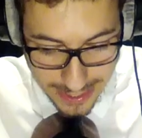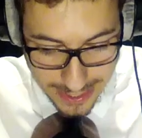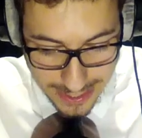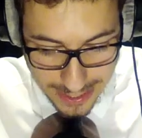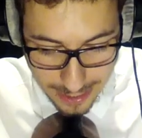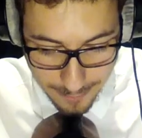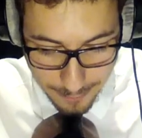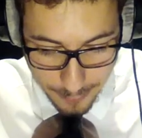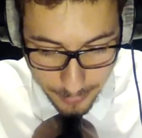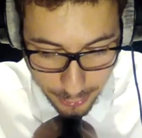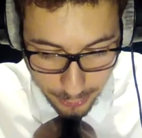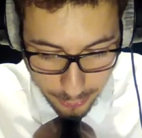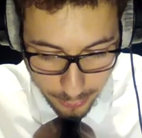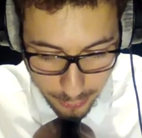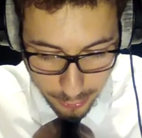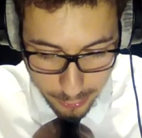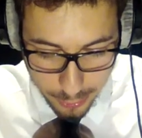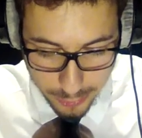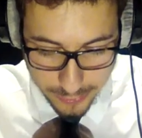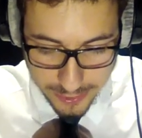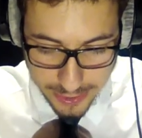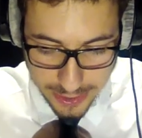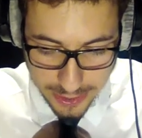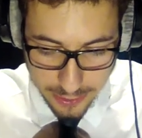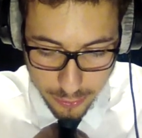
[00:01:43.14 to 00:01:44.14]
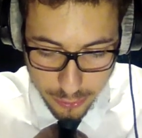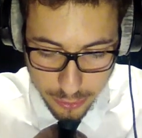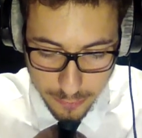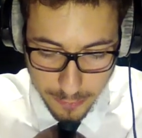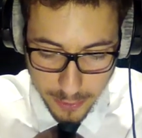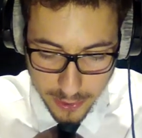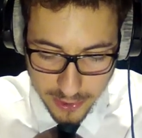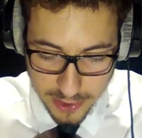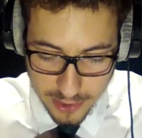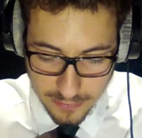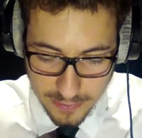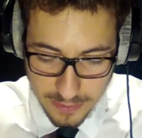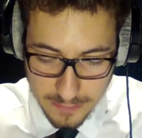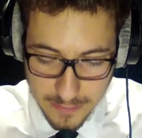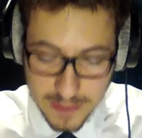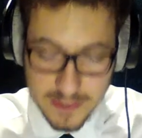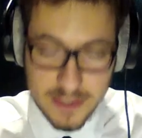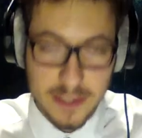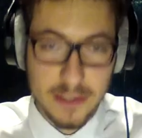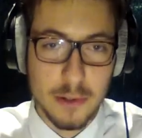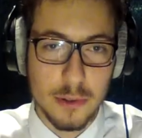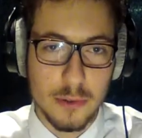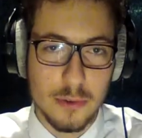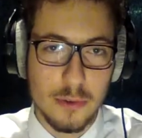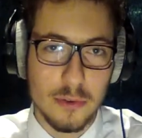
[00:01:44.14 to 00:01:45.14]
il est un peu glauque le scénario du prochain film des
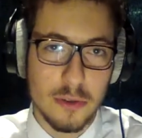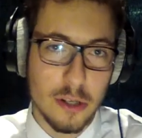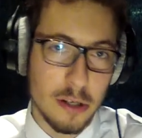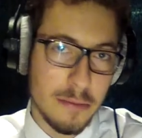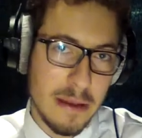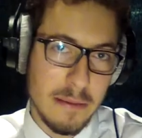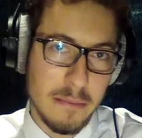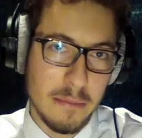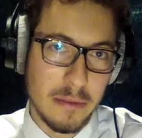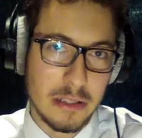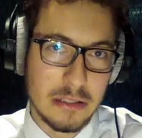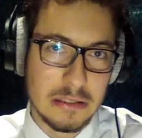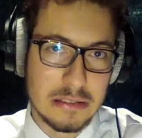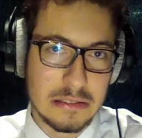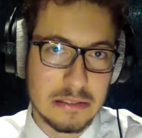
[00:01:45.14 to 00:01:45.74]
Inconnus quand même.